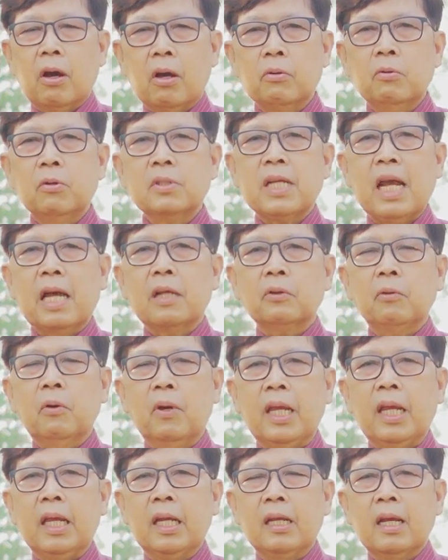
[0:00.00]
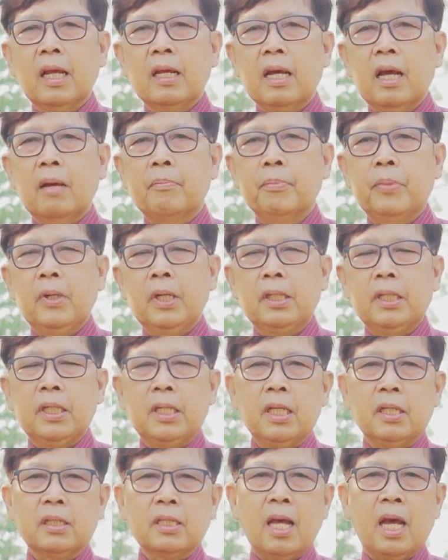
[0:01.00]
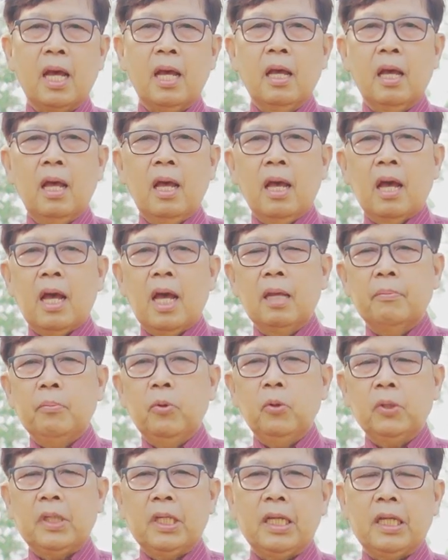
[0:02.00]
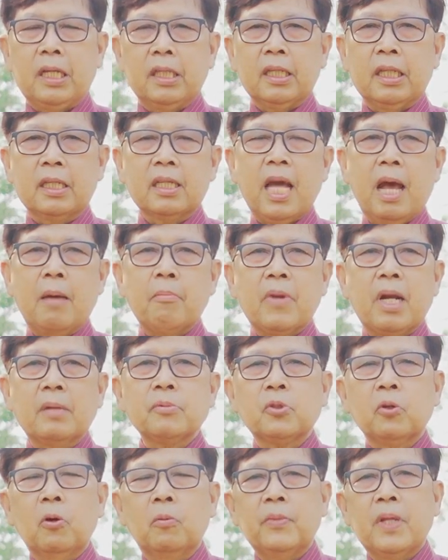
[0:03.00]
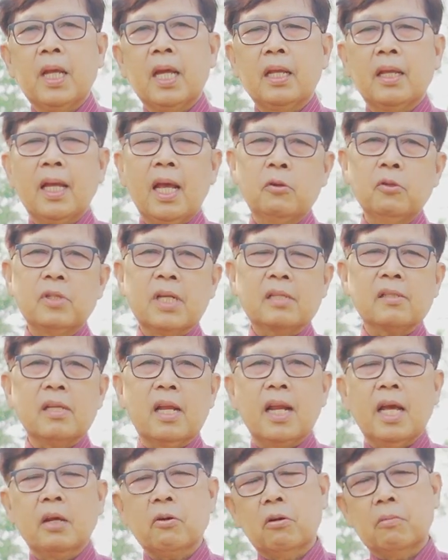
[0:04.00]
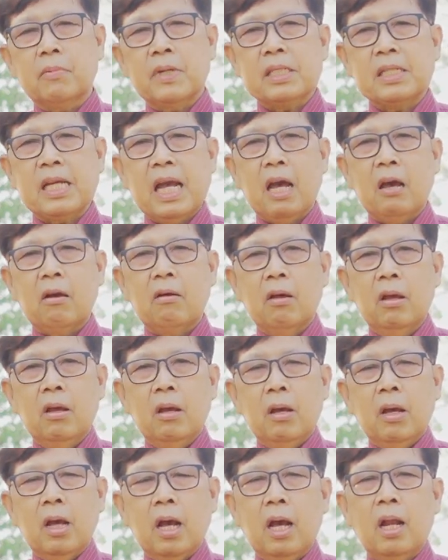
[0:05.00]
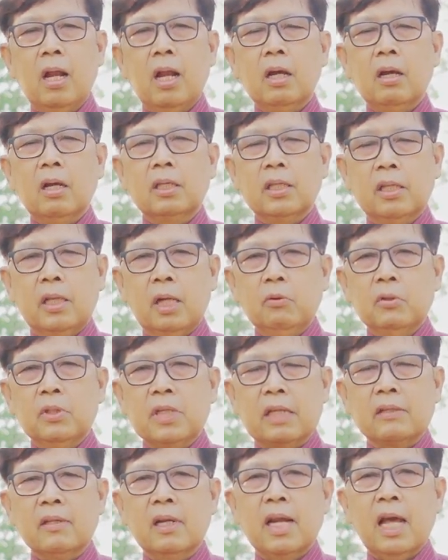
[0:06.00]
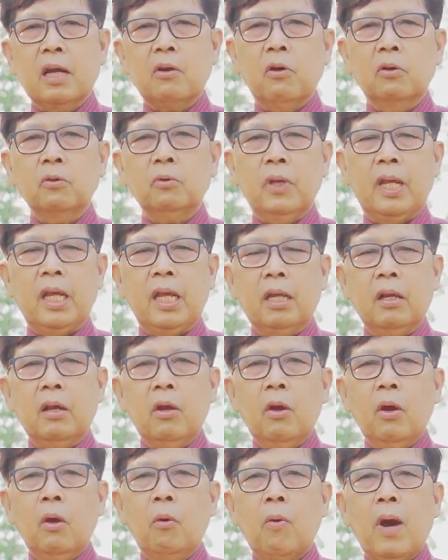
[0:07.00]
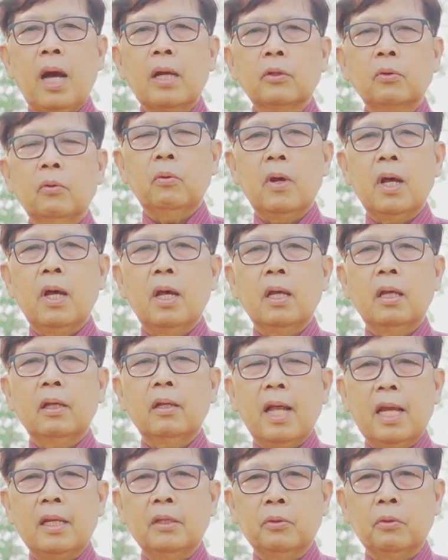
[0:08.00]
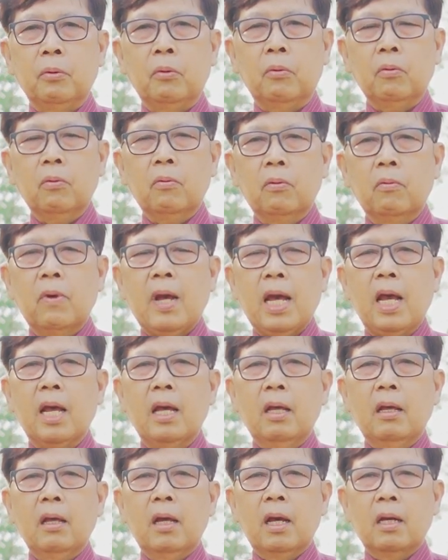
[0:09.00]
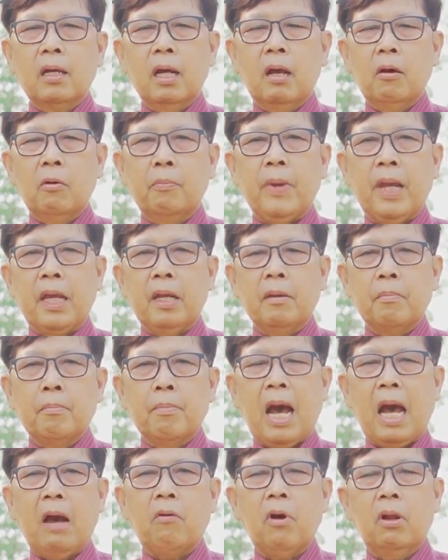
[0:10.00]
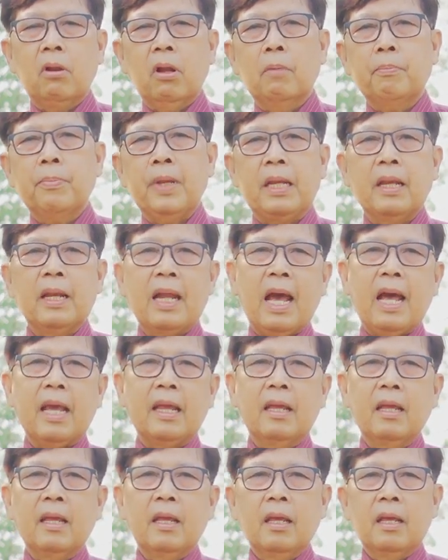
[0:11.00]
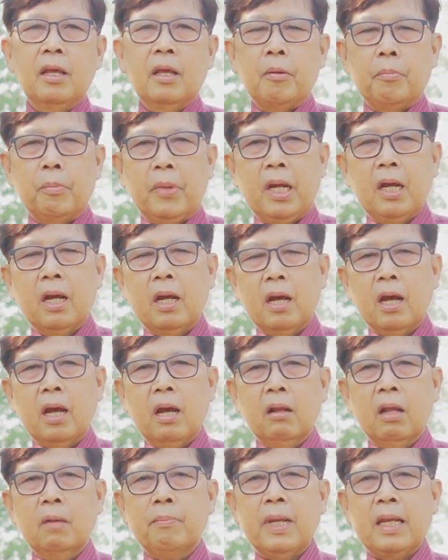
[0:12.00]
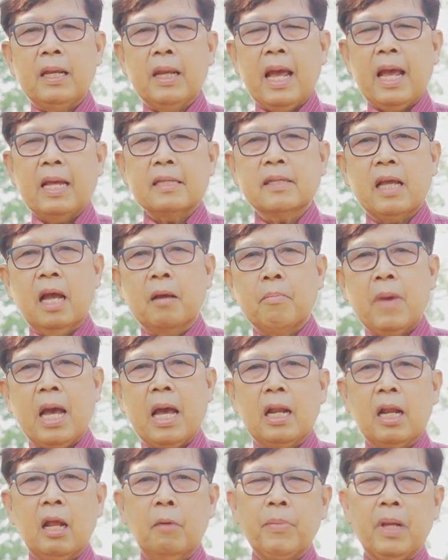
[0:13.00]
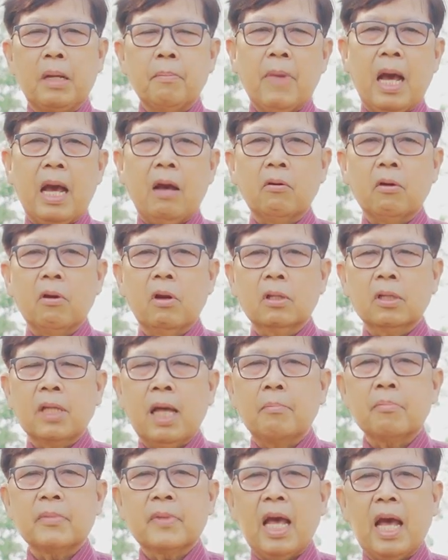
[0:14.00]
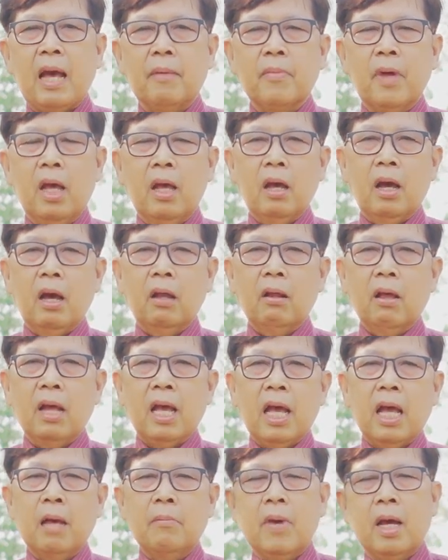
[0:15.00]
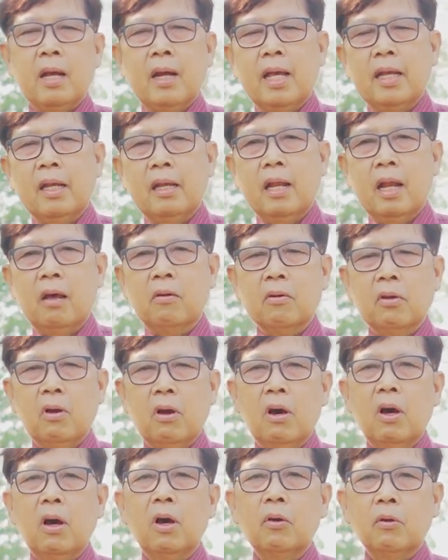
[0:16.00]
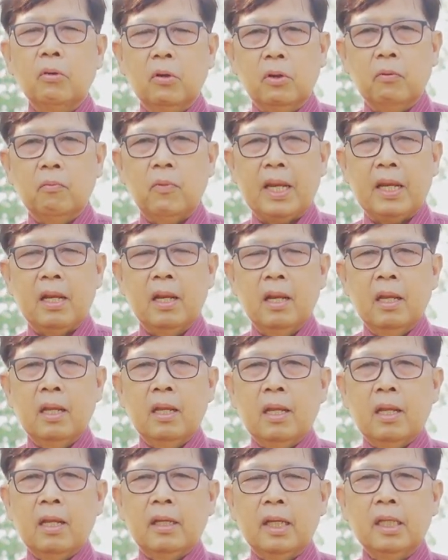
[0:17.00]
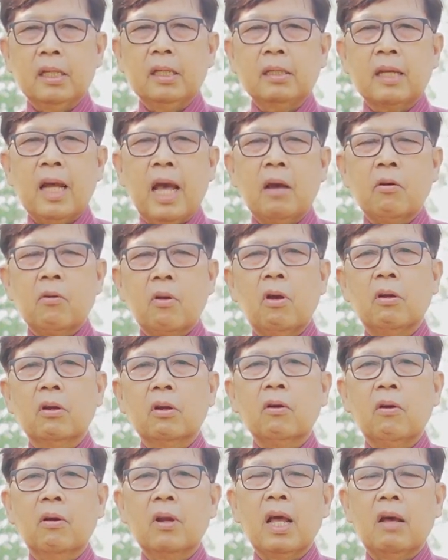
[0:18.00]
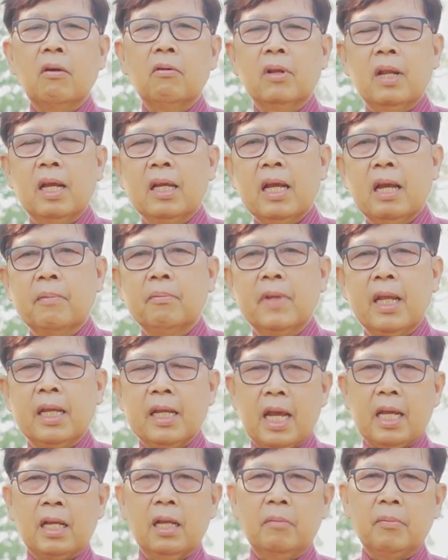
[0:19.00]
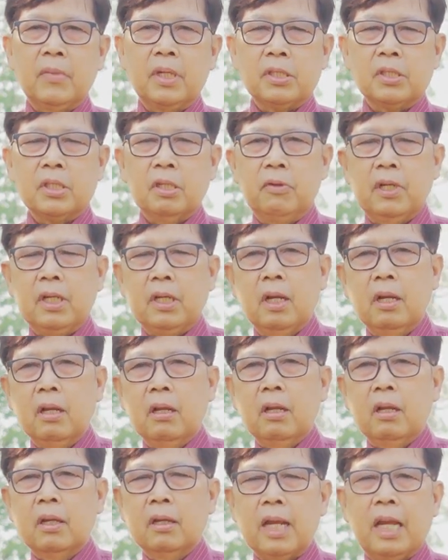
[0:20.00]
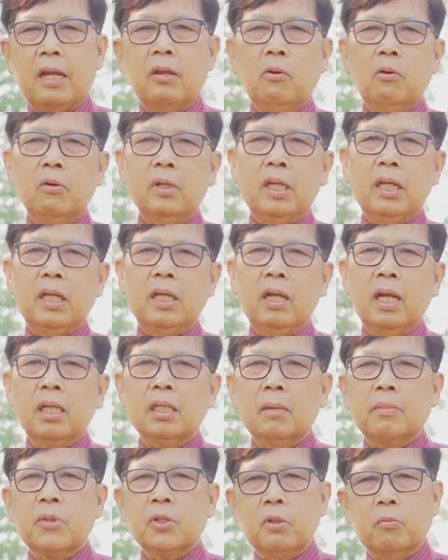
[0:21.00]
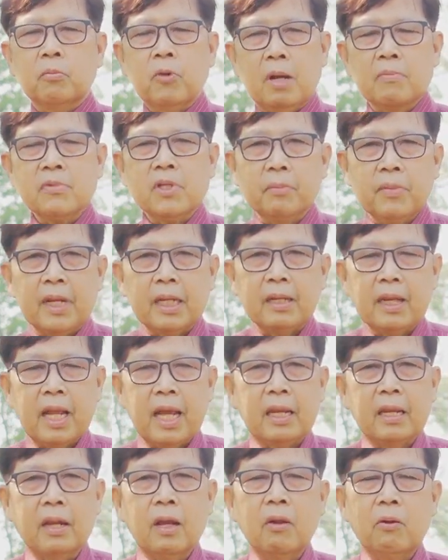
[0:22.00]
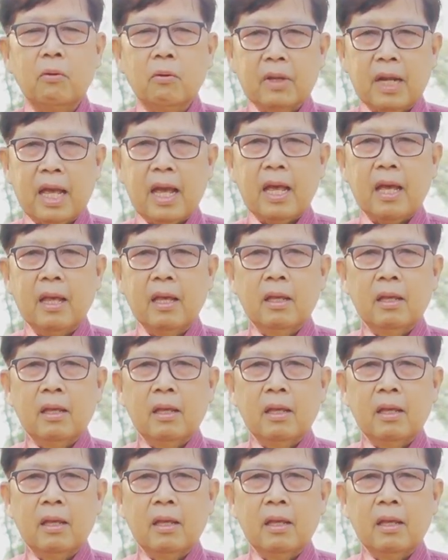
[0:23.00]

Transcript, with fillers: รู้จักตัวเองนะครับเพื่อที่จะให้ผู้ที่ติดตามรับชมเนี่ยได้รู้จักสถานะของพระเจ้าแล้วก็จะได้รู้จักสถานะของตัวเองวางตัวได้ถูกว่าเราเป็นบ่าวอัลลอฮ์เป็นนายเมื่ออัลลอฮ์เป็นนายสั่งมาเราเป็นบ่าวก็ทำตามอัลลอฮ์ห้ามอะไรเราก็งดเว้นนี่คือทางรอดของเรานะครับในการดำเนินชีวิตในโลกนี้เราจะประสบความสำเร็จในโลกหน้า